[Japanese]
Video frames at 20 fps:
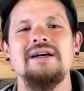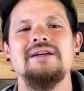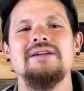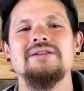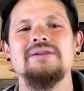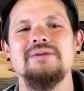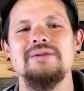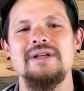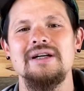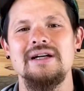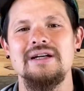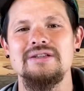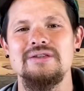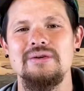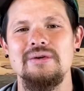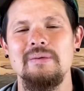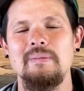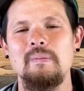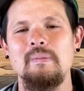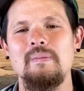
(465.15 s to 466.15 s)
そんな箇
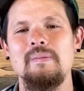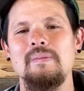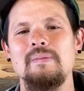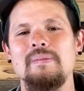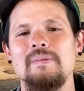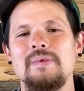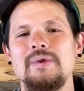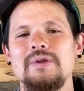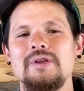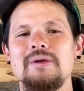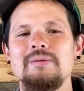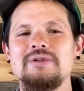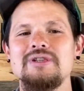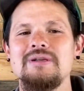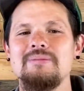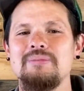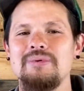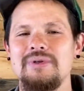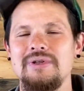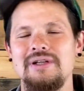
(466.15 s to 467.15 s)
所、うん、とっても
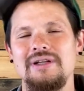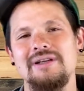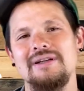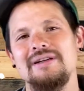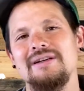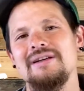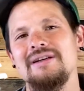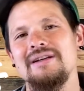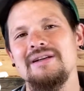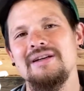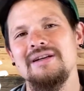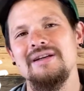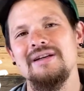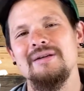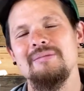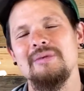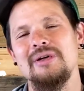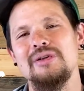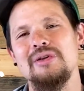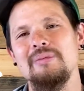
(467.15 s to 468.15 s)
シンプルに
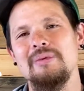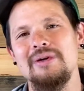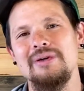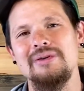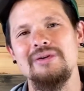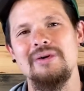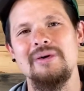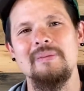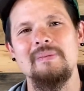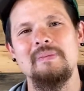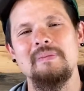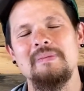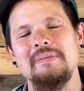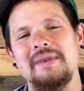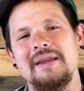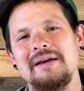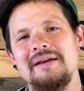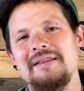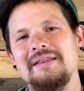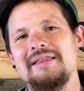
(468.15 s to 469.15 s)
まとめると
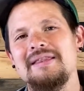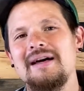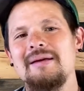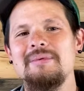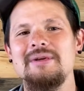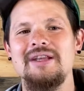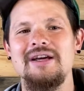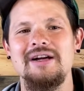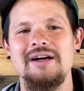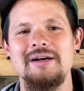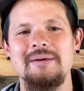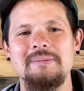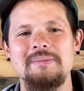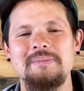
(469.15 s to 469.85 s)
ダビデが